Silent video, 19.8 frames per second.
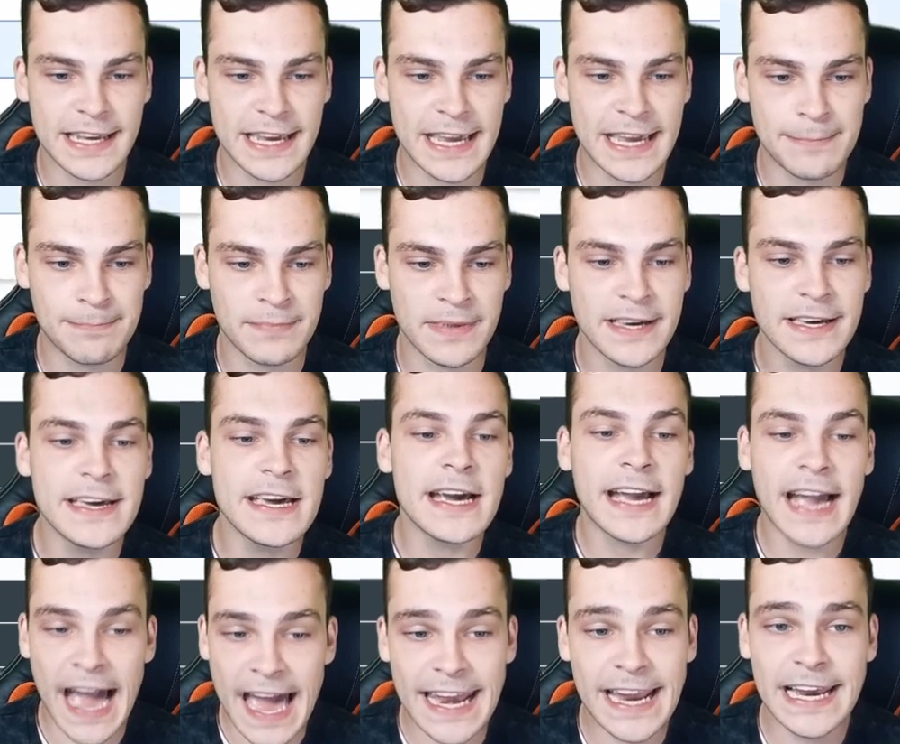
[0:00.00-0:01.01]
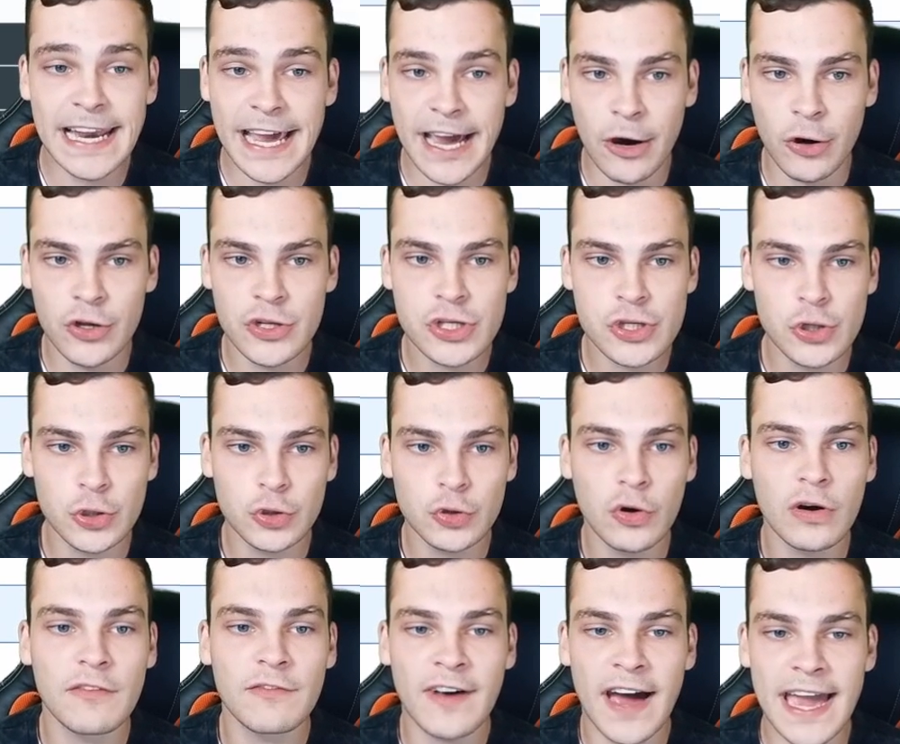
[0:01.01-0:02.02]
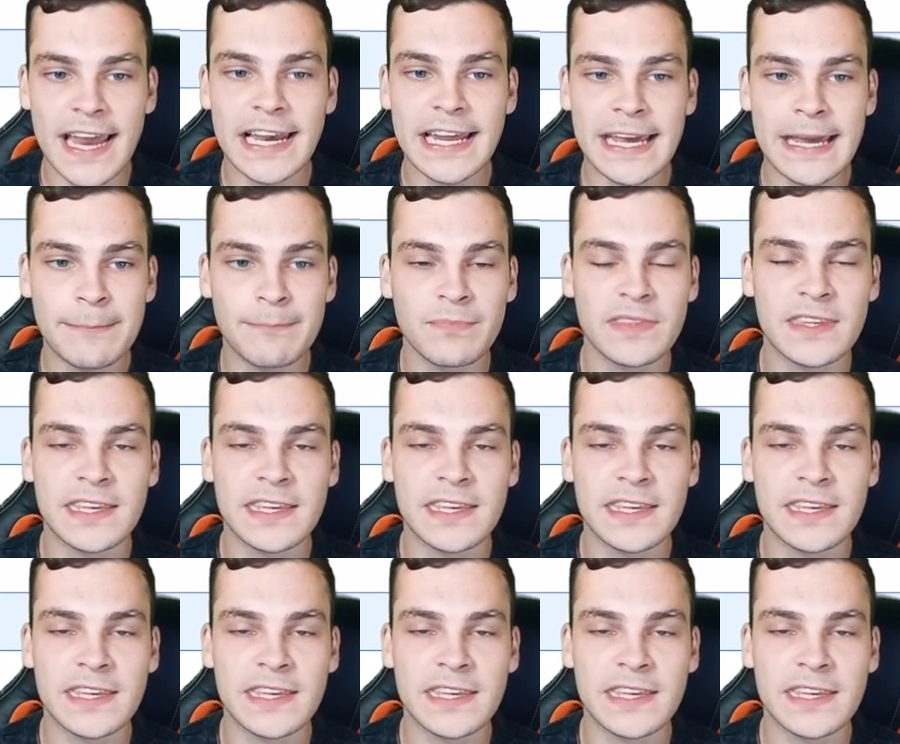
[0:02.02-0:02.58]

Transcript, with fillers: eben keinerlei Ausschüttung, weil eben